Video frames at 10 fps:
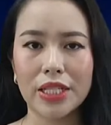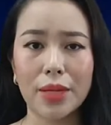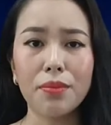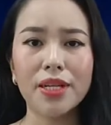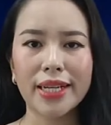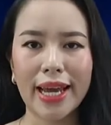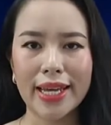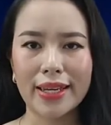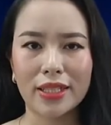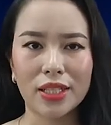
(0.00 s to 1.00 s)
chỉ 10
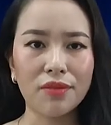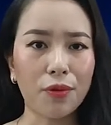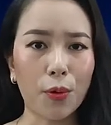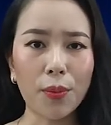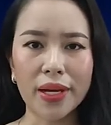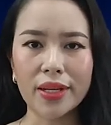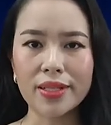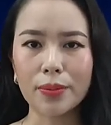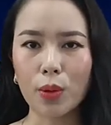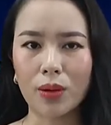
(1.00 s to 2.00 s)
ngày, chính phủ
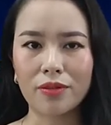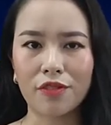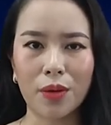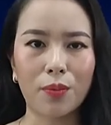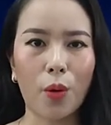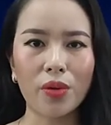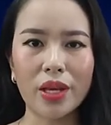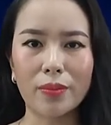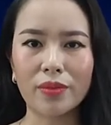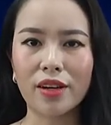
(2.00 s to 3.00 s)
Mỹ chấp thuận việc bổ
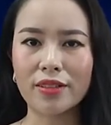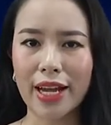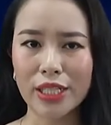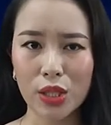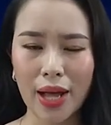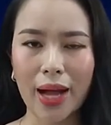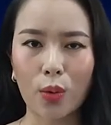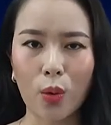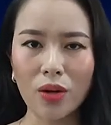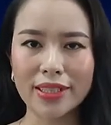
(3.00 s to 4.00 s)
nhiệm tân đại sứ
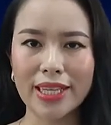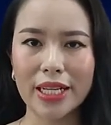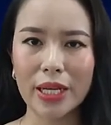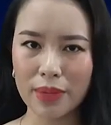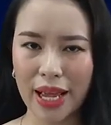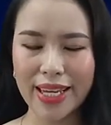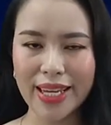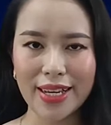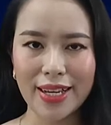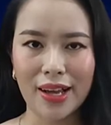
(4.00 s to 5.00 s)
Hàn Quốc nhanh hiếm thấy.